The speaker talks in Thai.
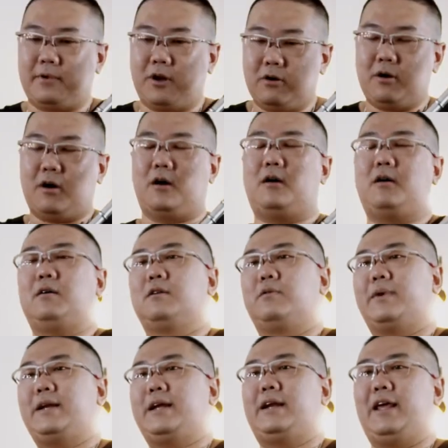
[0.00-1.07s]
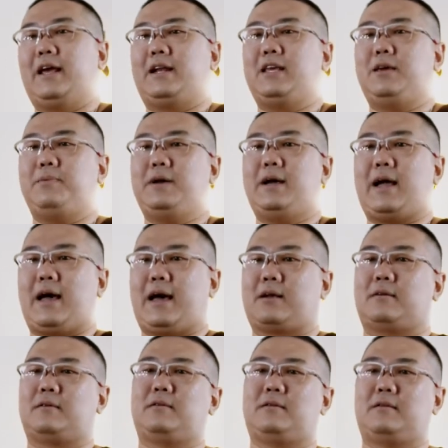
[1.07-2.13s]
น้องๆ หรือว่าเด็กๆที่เพิ่งหัด
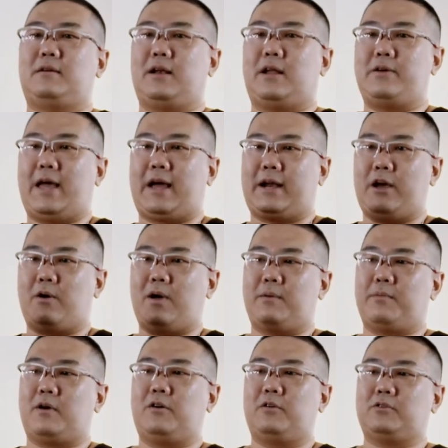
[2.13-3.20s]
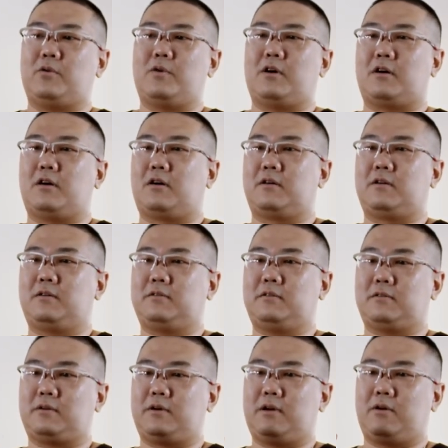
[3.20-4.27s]
เราอยากได้ความคล่องตัวของ
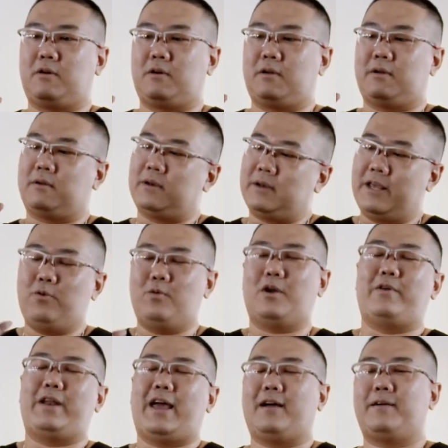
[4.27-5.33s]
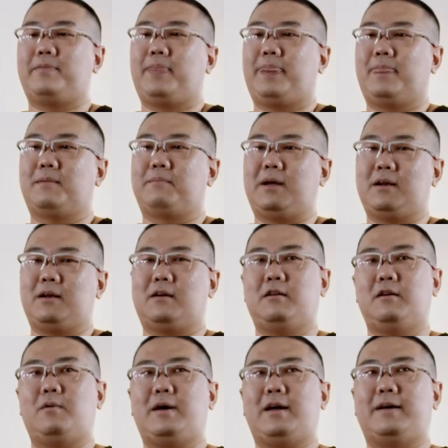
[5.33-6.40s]
นิ้วเราเนี่ย มันเขา
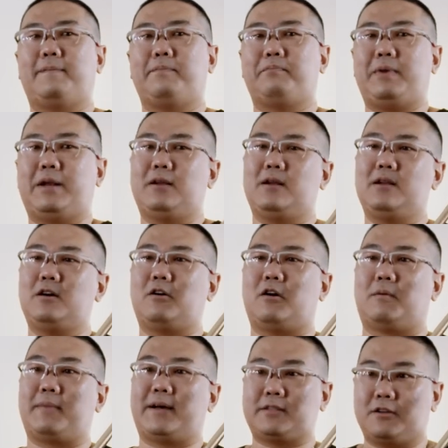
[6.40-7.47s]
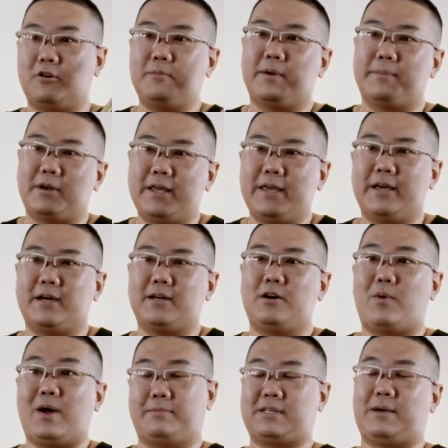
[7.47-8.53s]
เรียกว่าเป็นเรื่องของ muscle memory ก็คือ
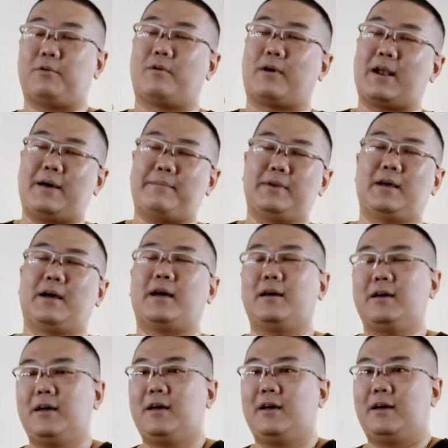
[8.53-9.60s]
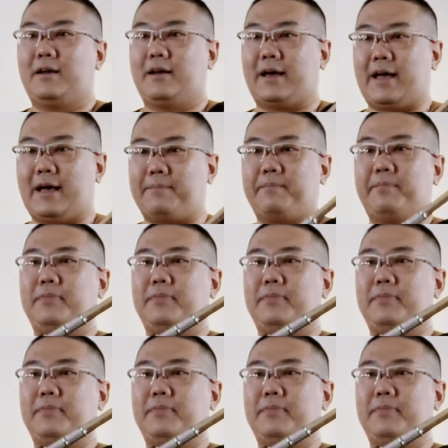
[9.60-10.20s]
ความจำของกล้ามเนื้อนะครับ